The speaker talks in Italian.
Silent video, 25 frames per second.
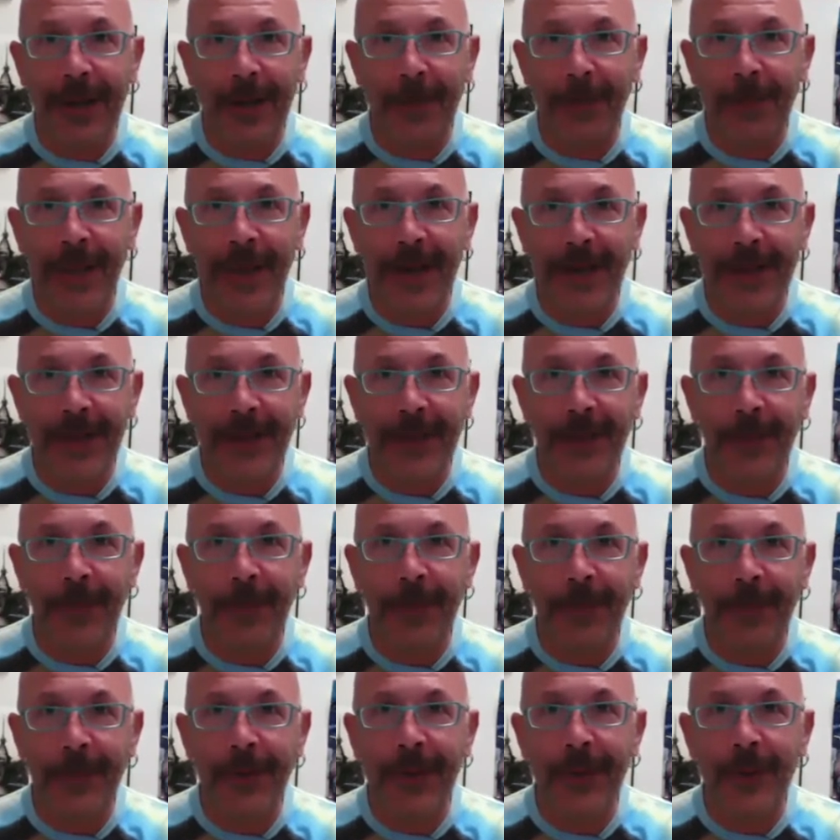pianta ma
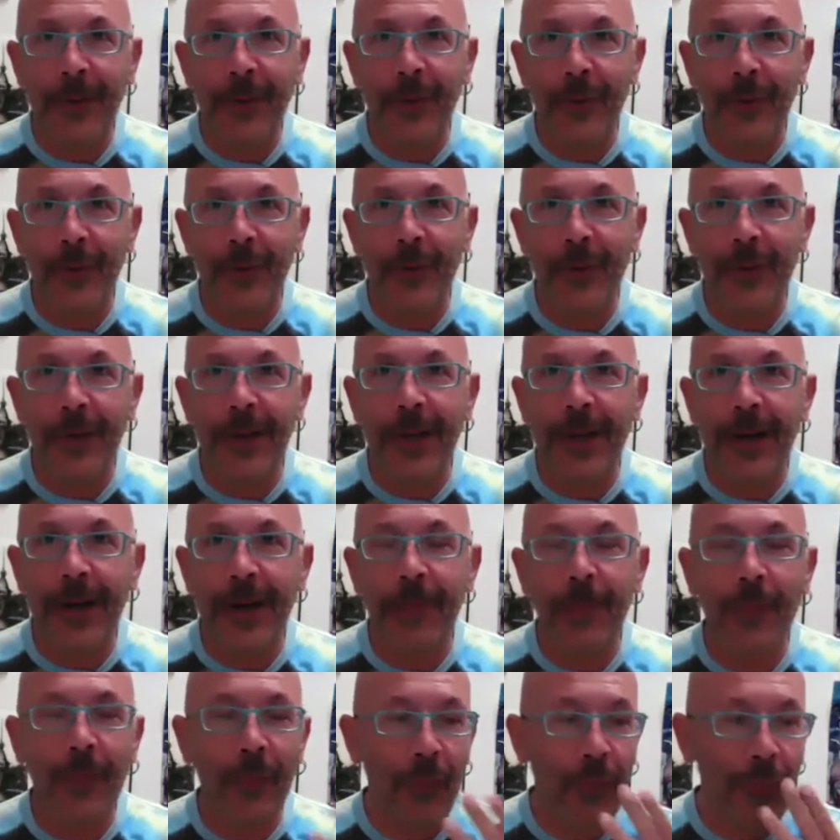mi ricordo che era
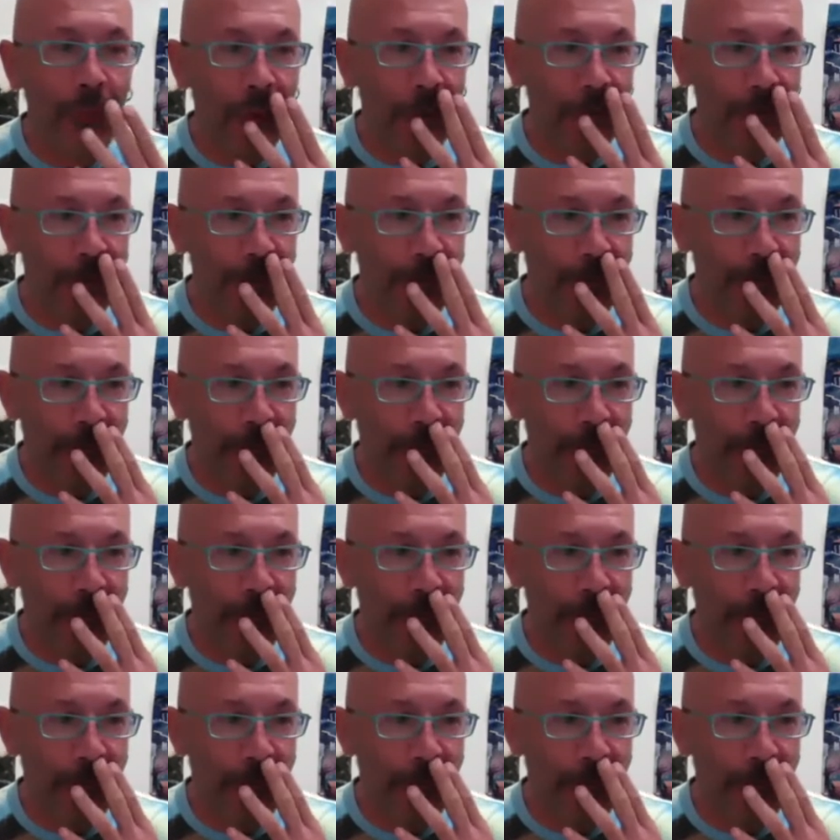appunto